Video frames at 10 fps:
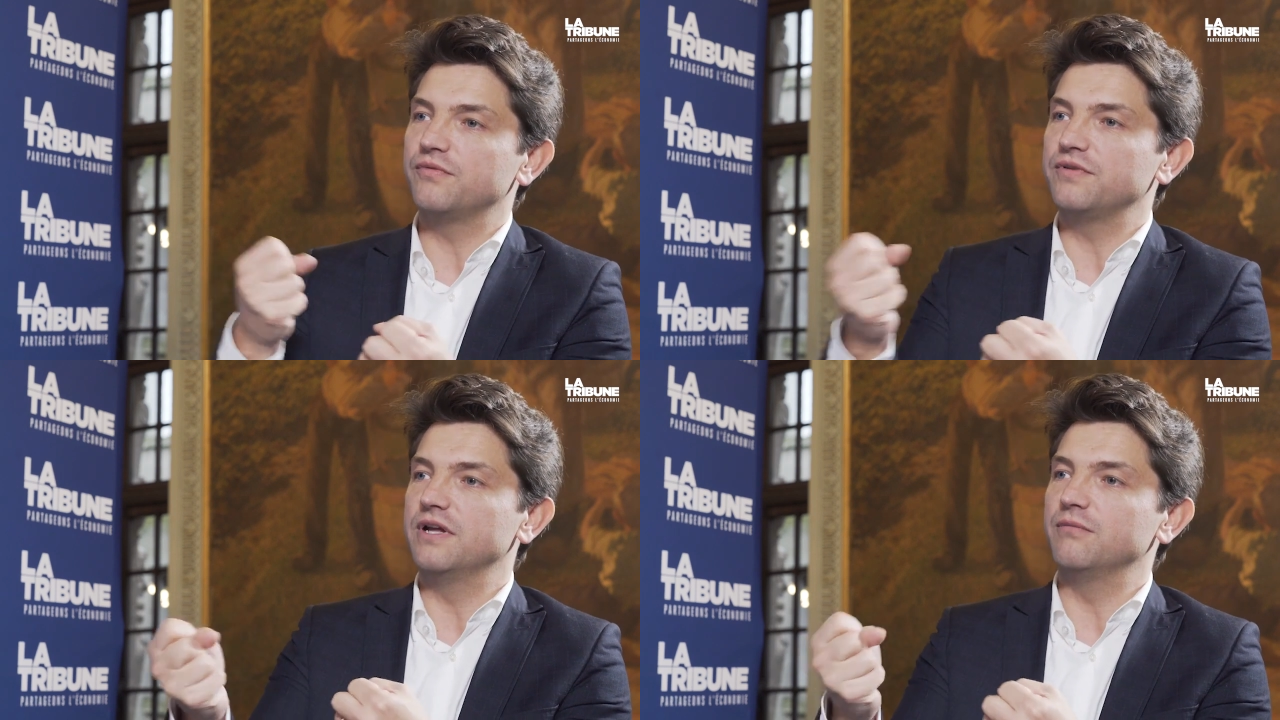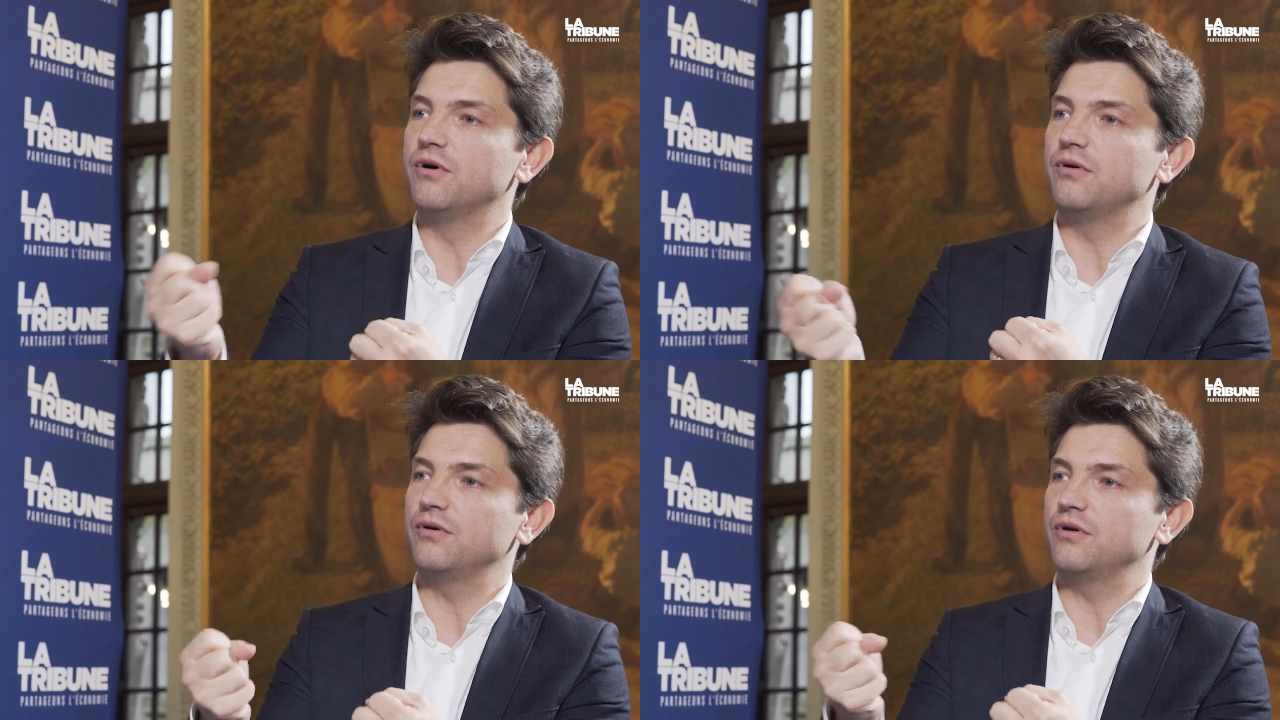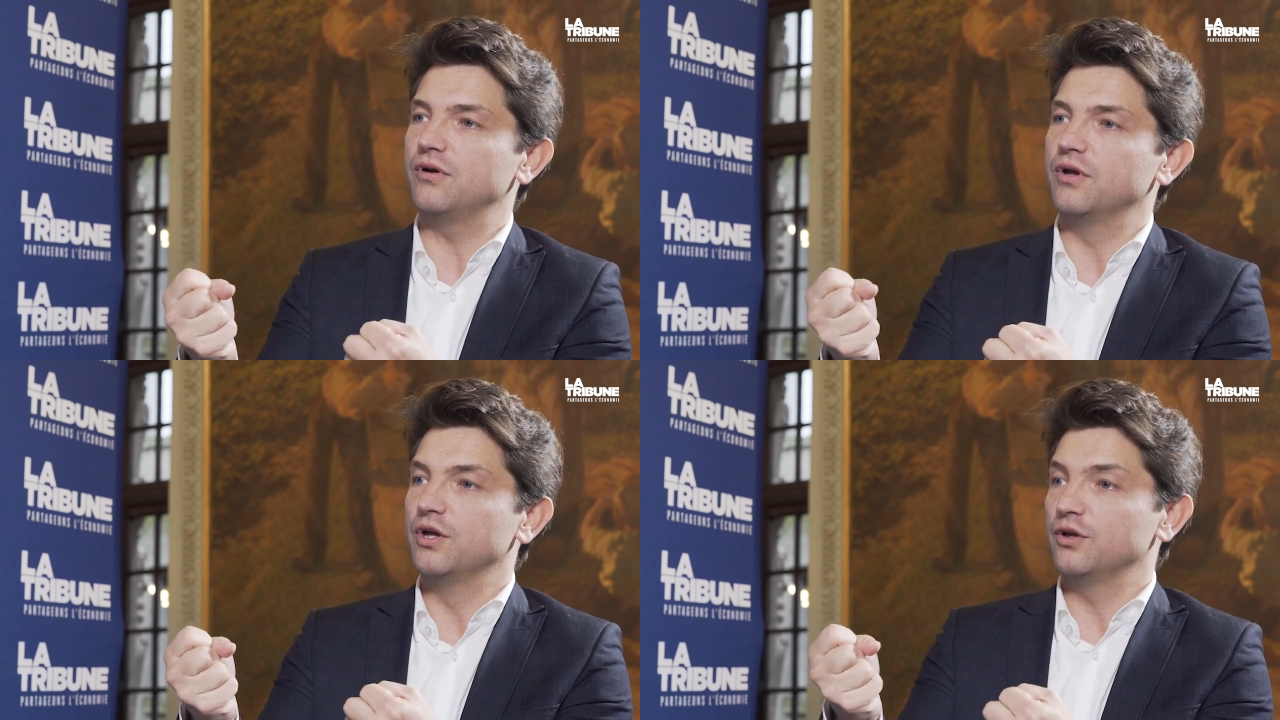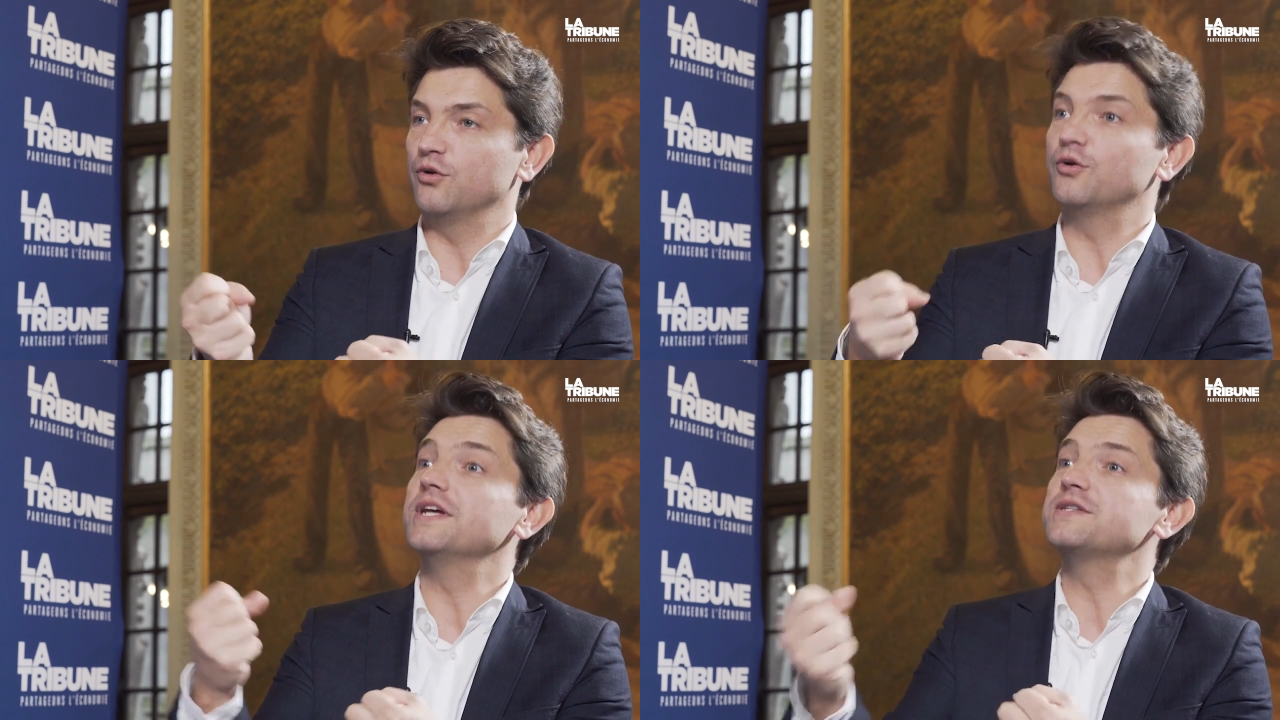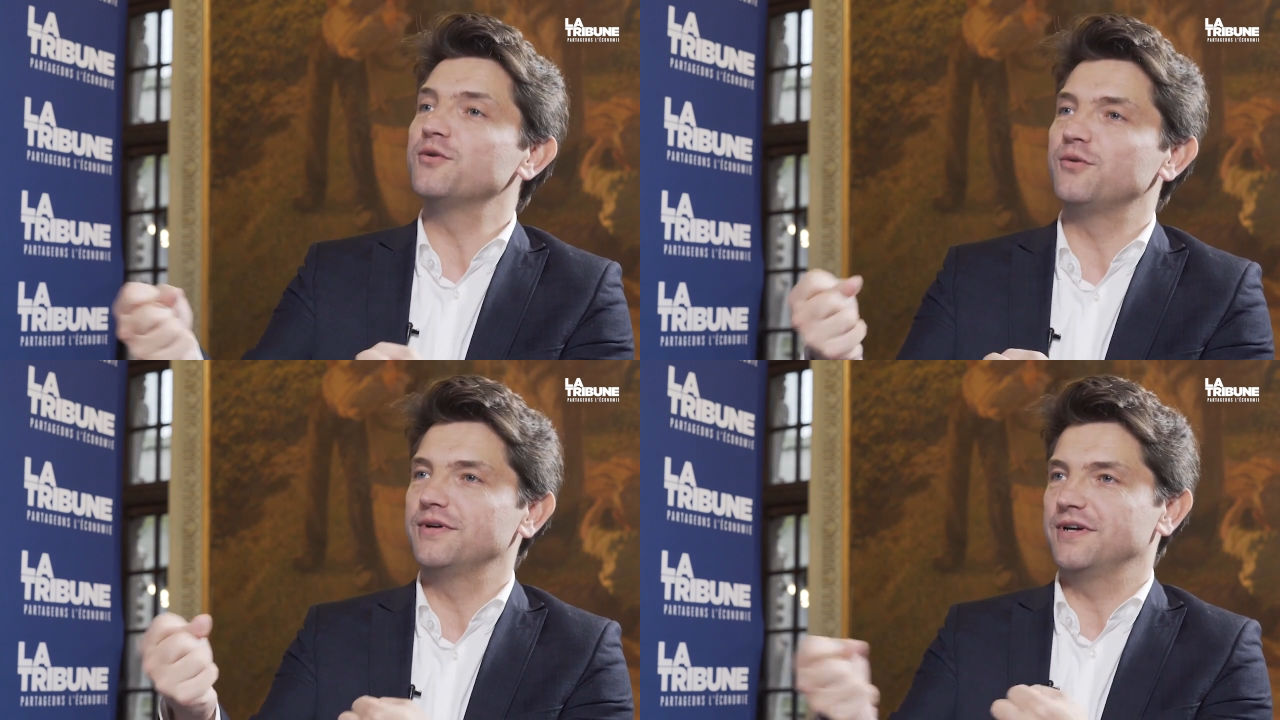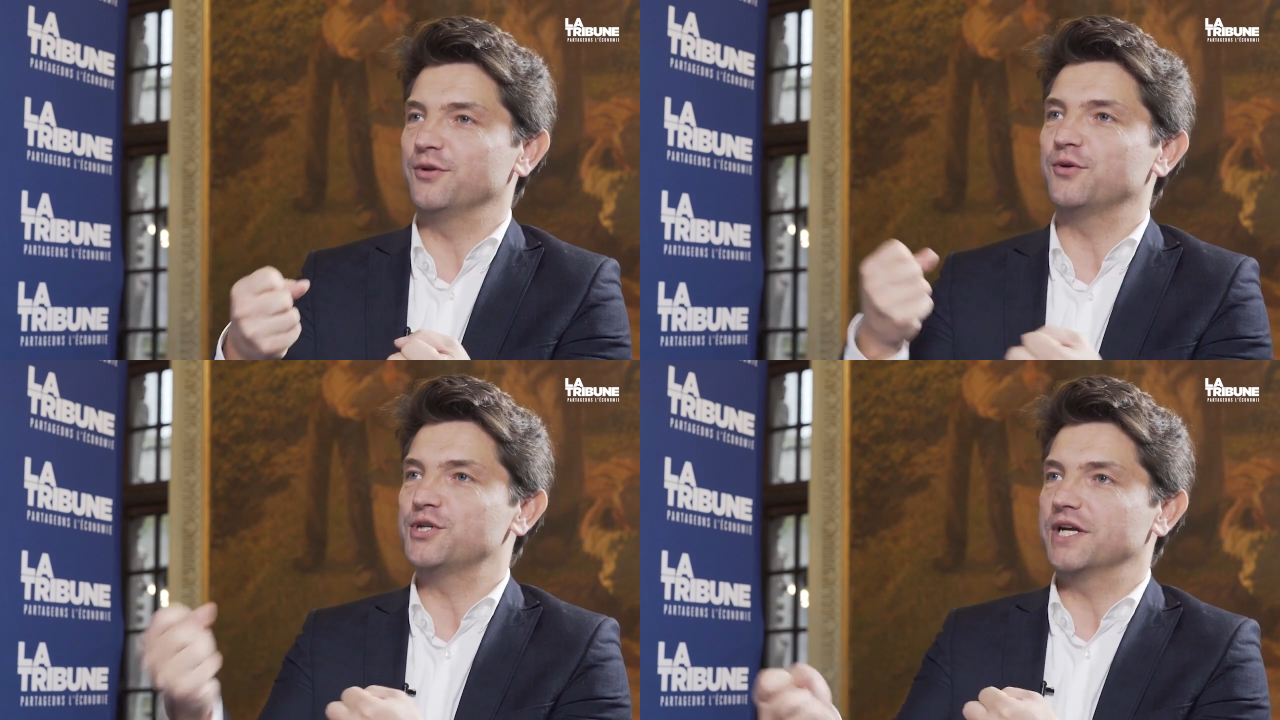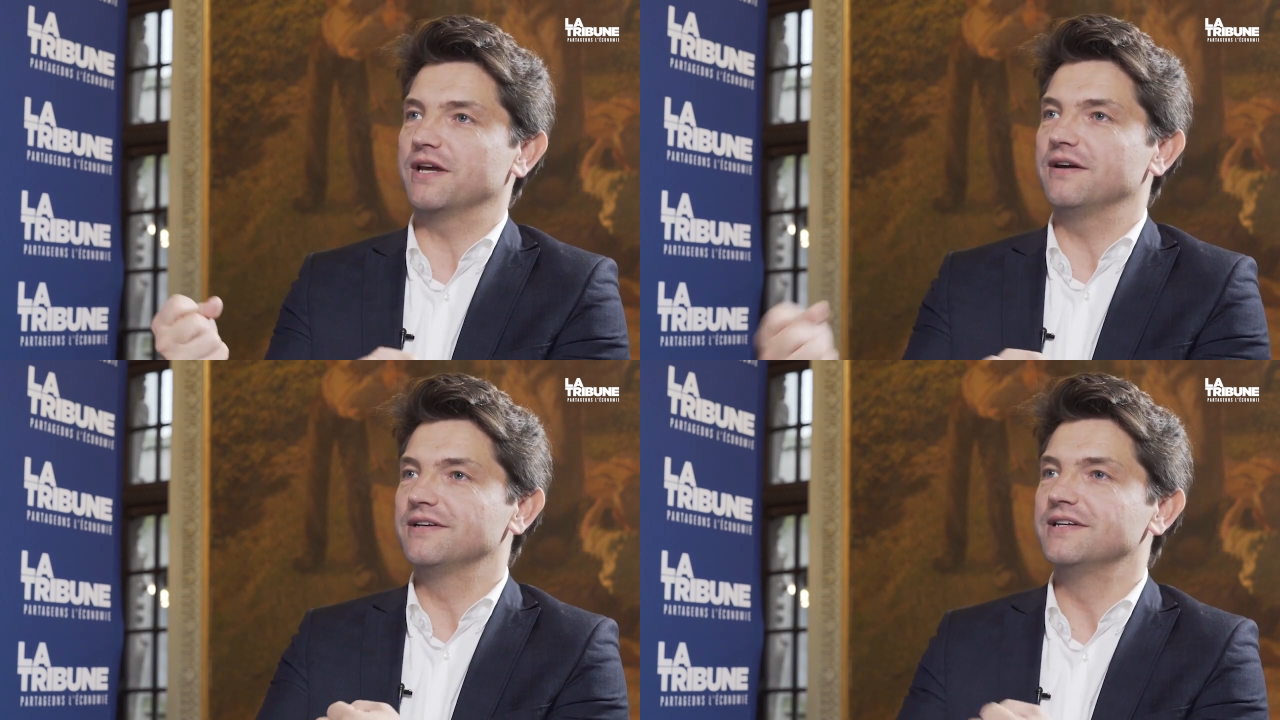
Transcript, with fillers: finalement de connexion entre chacun